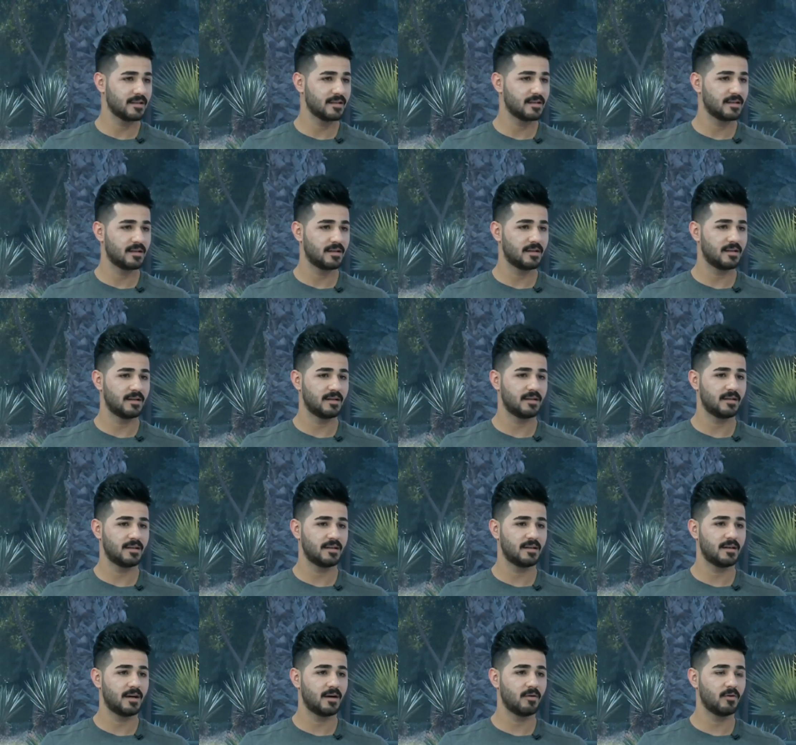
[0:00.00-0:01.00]
نعم.
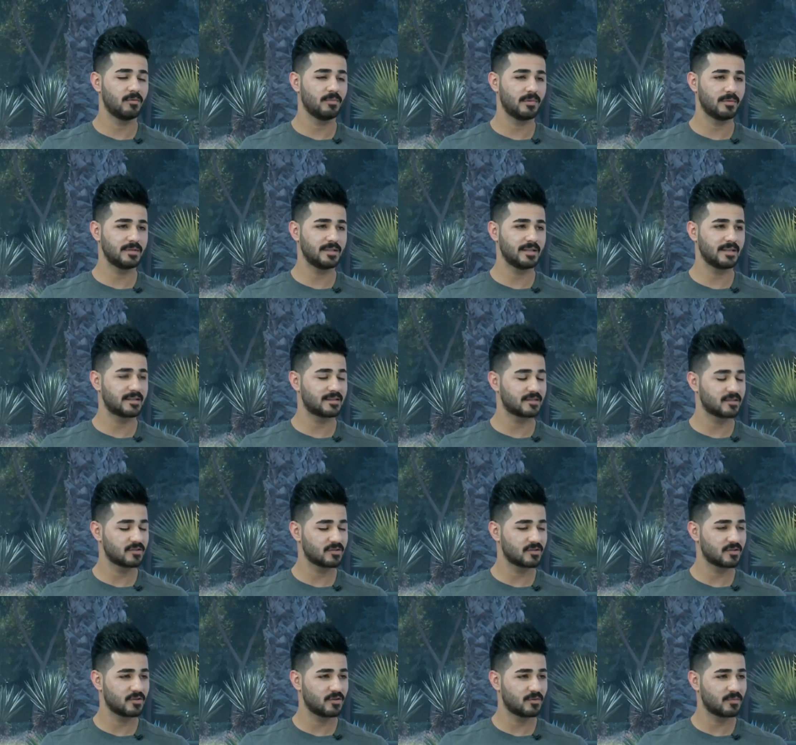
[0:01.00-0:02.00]
اول ما بديت
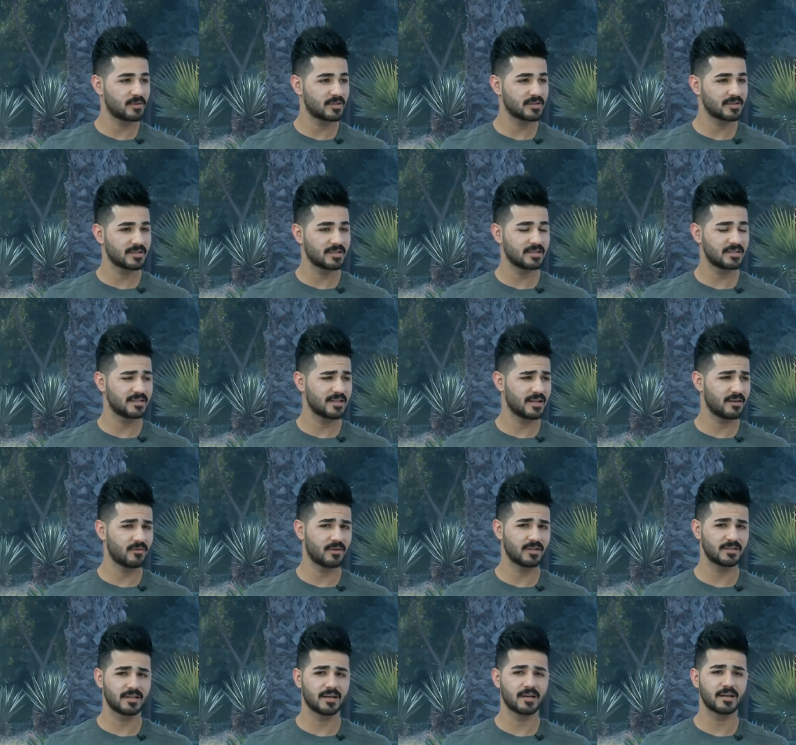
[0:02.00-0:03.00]
كنت عمر ست
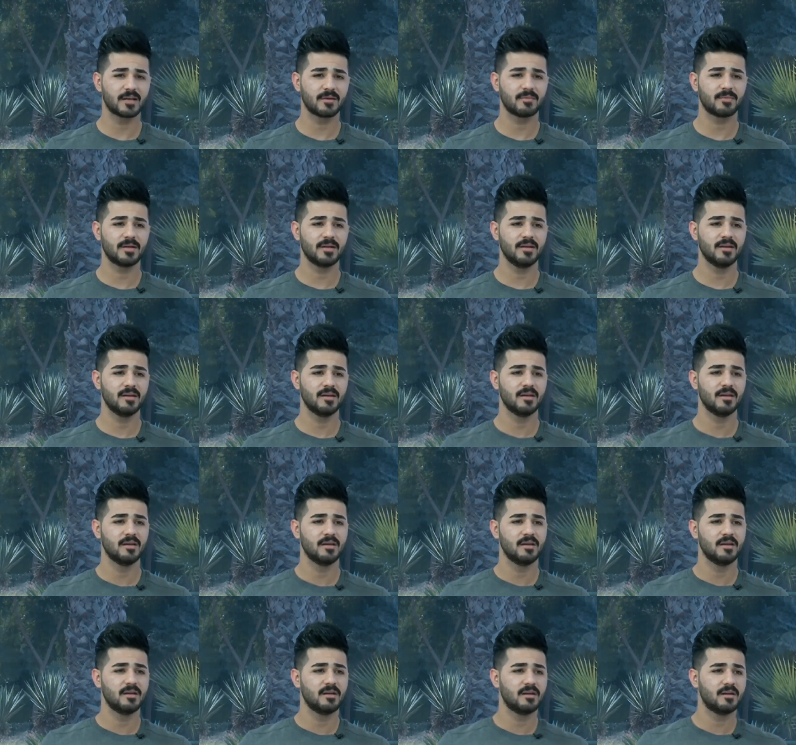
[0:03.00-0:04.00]
سنوات تقريبا
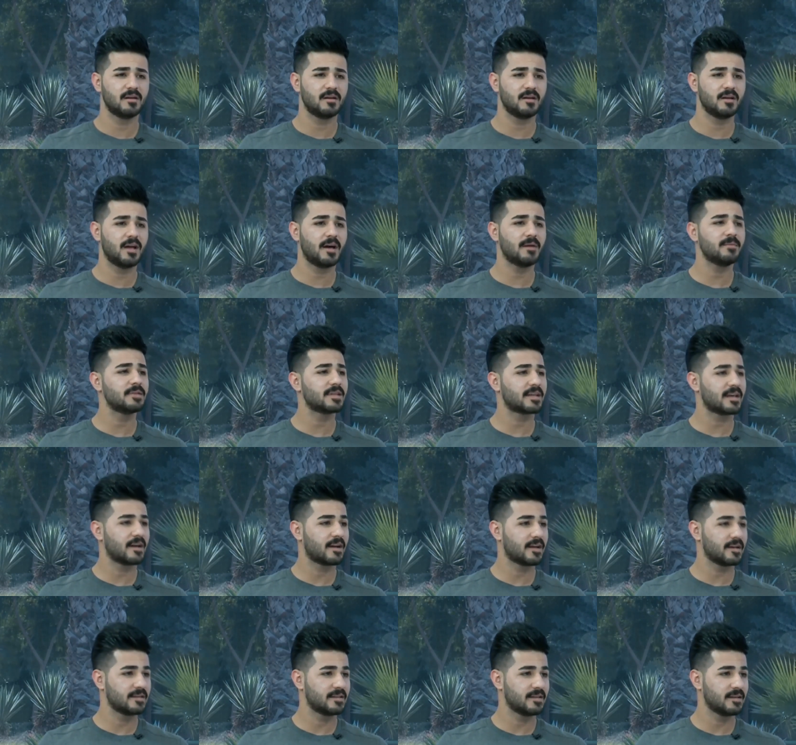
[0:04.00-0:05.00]
آه، لعبت
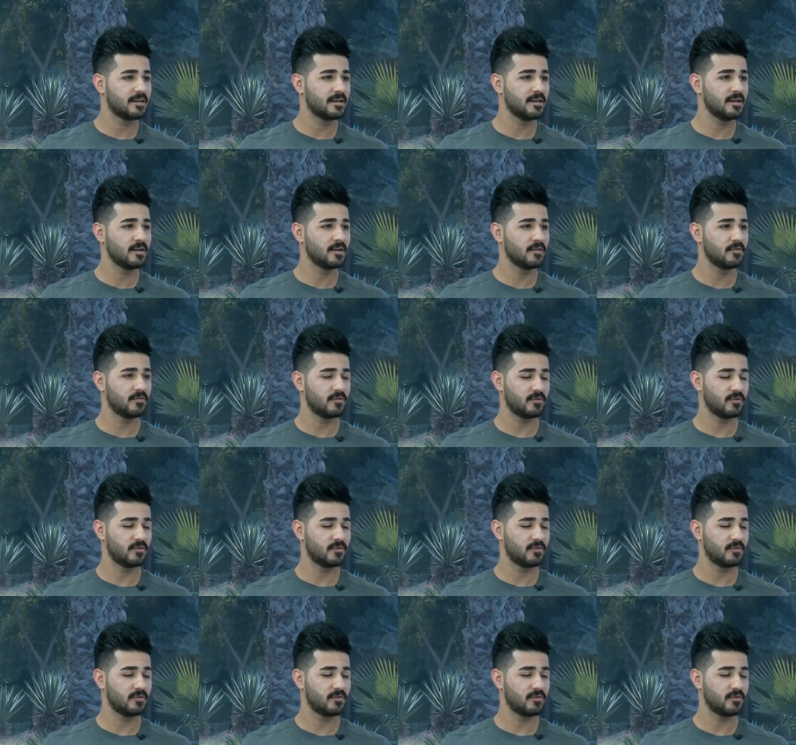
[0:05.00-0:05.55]
كاراتيه نعم.